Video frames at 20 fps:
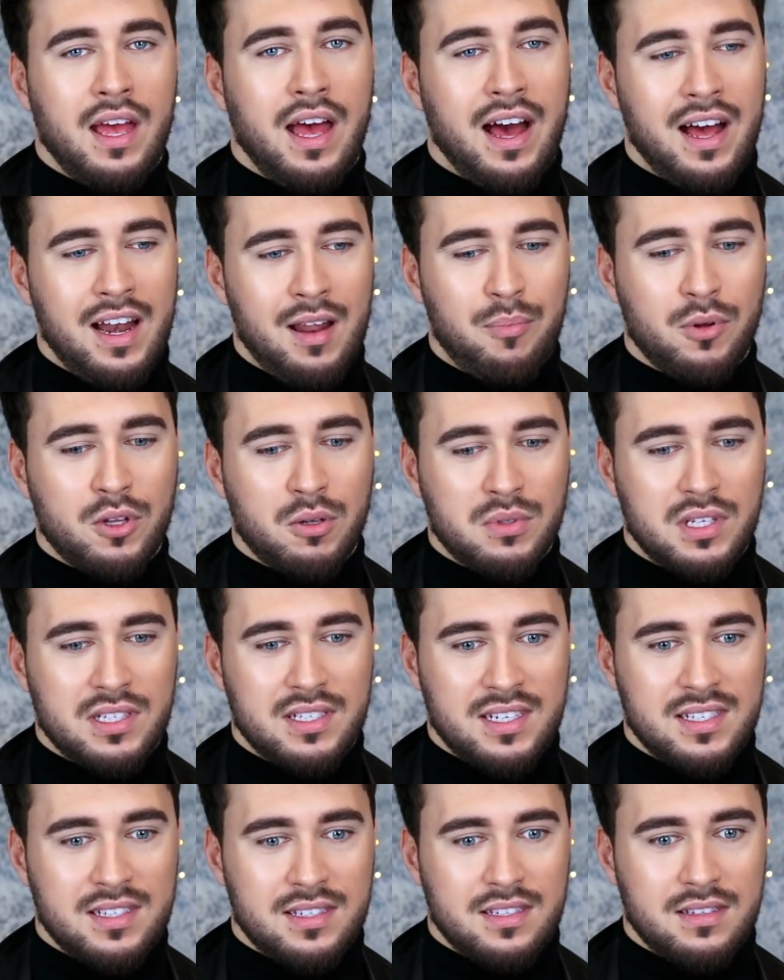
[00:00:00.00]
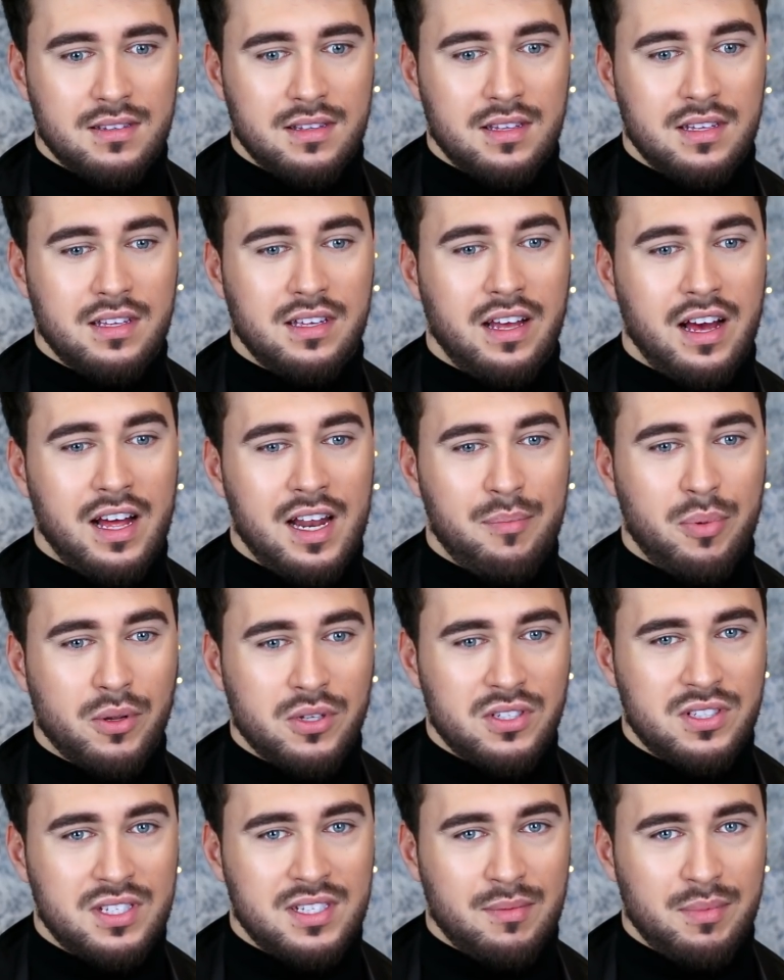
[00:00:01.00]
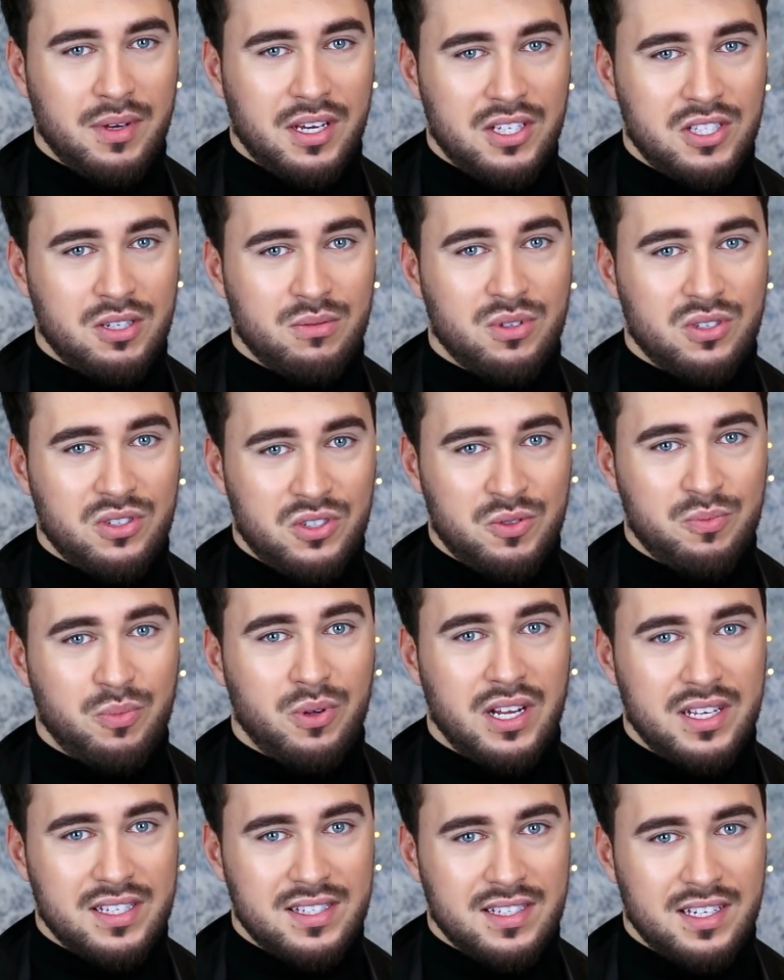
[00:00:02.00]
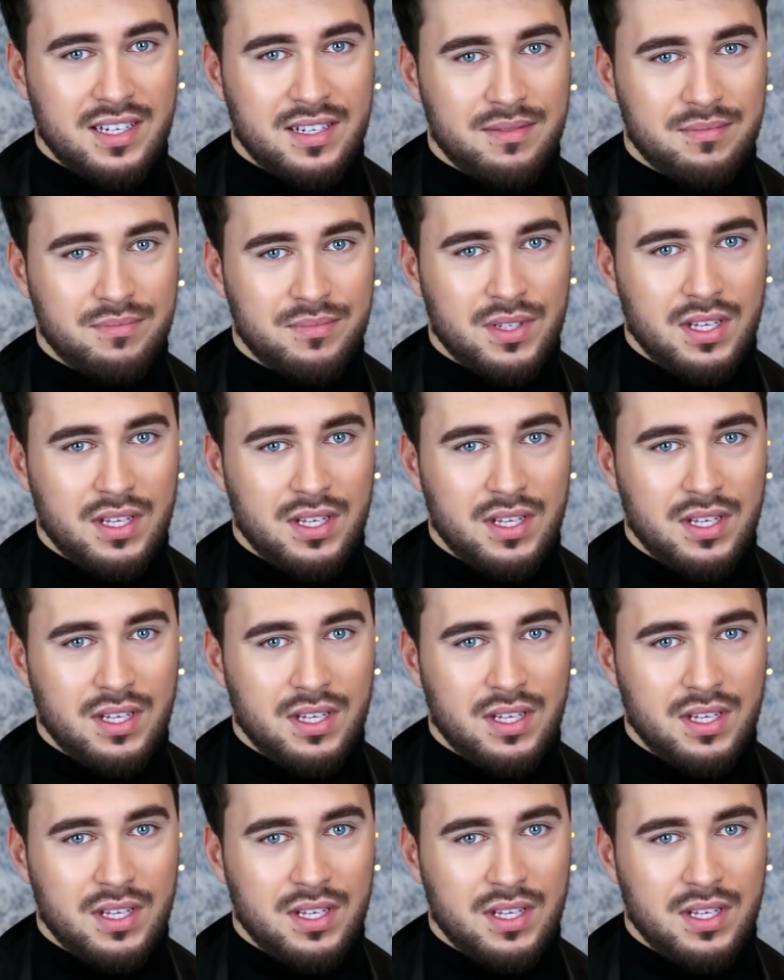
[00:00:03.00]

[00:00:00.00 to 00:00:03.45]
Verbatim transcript: Ale podobno takie, ale ponoć te zabiegi są dosyć bolesne.